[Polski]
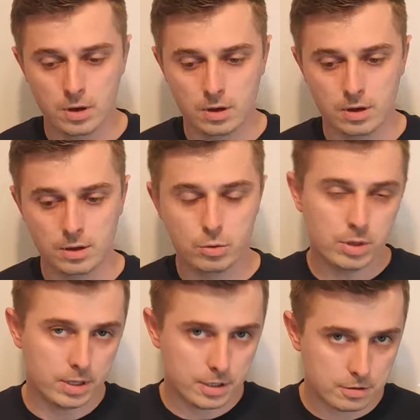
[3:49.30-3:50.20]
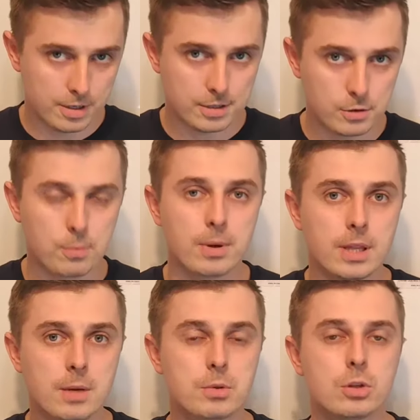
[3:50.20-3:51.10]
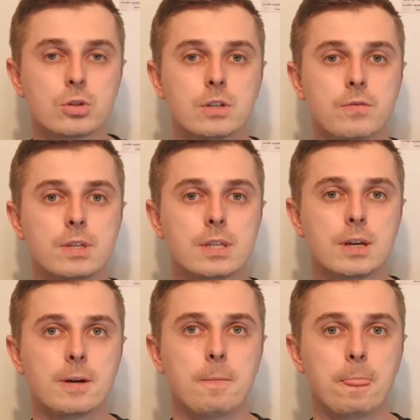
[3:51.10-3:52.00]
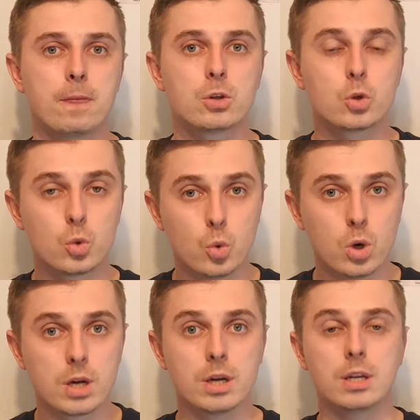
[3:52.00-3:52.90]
E, tutaj też od razu pamiętajmy, że to jest kwestia sztuk,